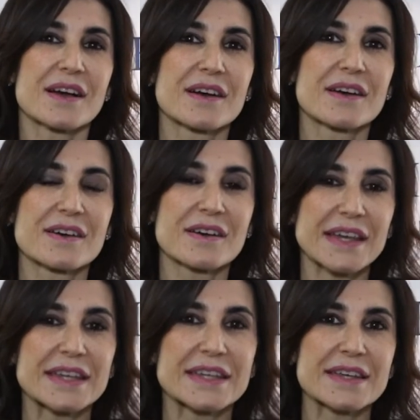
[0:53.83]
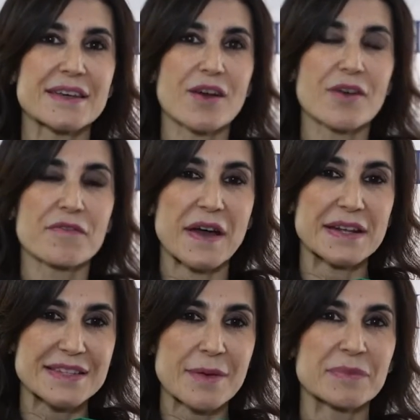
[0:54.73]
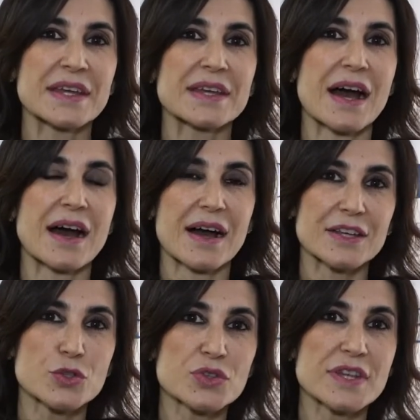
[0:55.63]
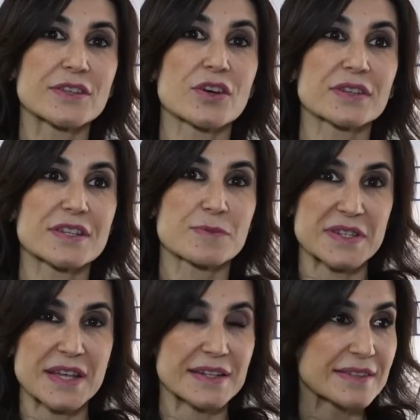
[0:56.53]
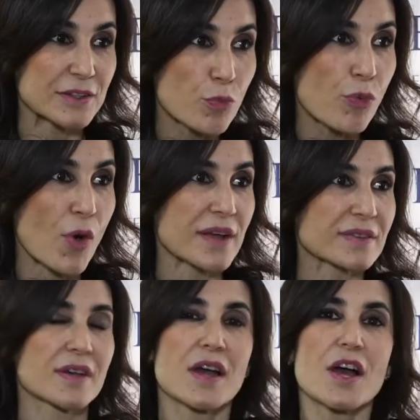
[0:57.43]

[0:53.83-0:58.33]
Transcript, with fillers: euh, et qui euh, va les amener à étudier dans des spécialités de pointe,